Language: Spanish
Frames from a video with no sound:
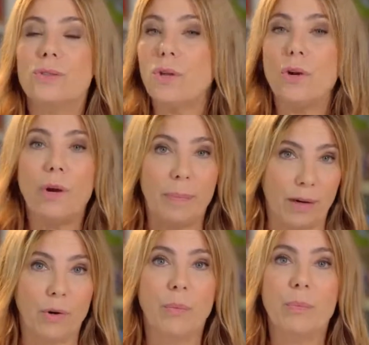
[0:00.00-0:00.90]
Todos los
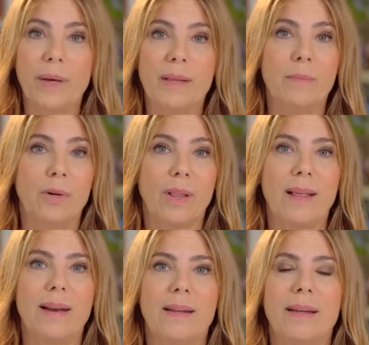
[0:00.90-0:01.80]
perros pueden
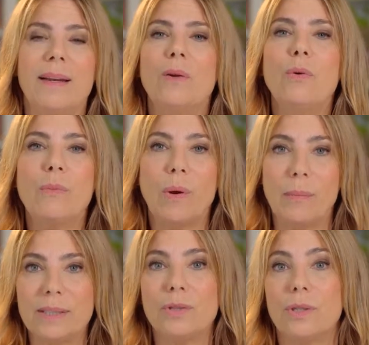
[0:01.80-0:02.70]
morder en algún
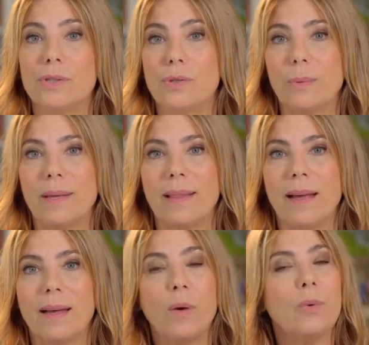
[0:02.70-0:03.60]
momento de su
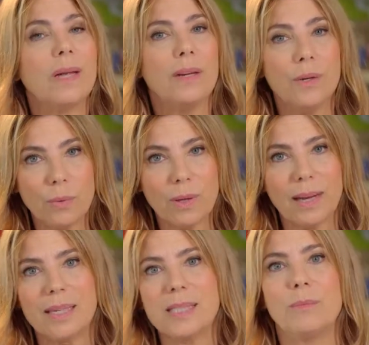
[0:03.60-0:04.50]
vida, aunque
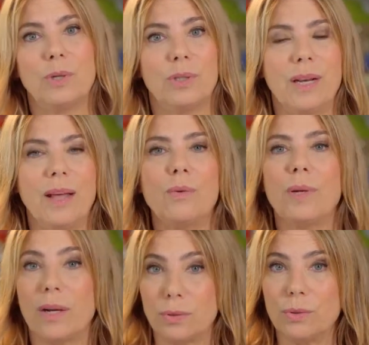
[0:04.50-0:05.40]
nunca hayan mostrado
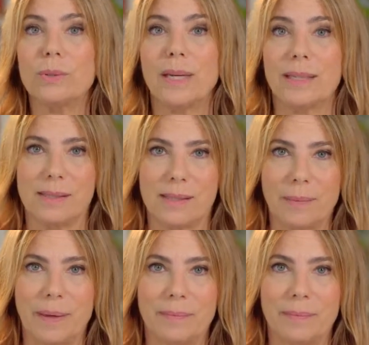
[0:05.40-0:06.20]
una conducta agresiva.